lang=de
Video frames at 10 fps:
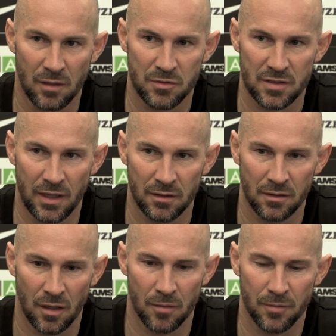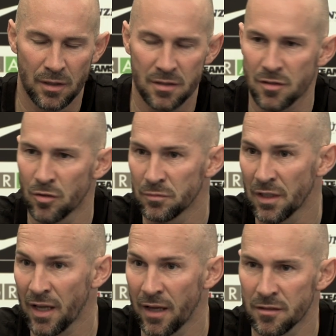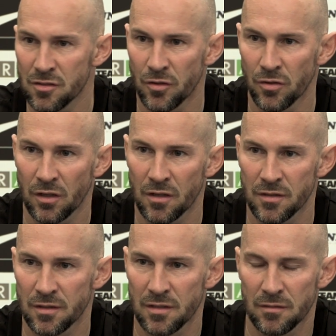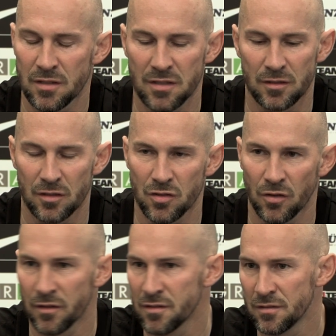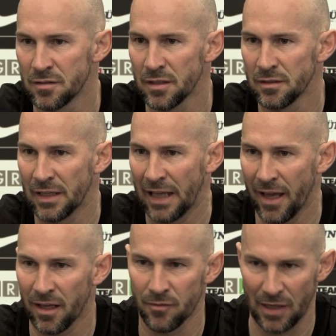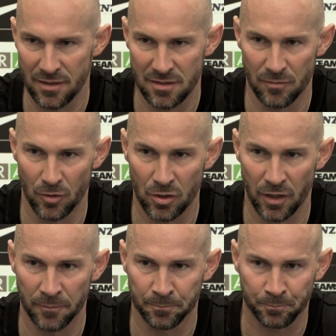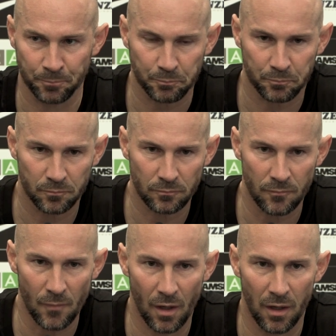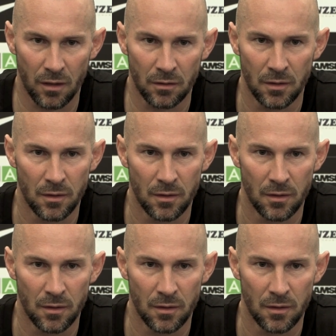es nicht, aber es kommt da keiner zurück. Also die, die Situation ist die, die gleiche wie letzte Woche. Es ah,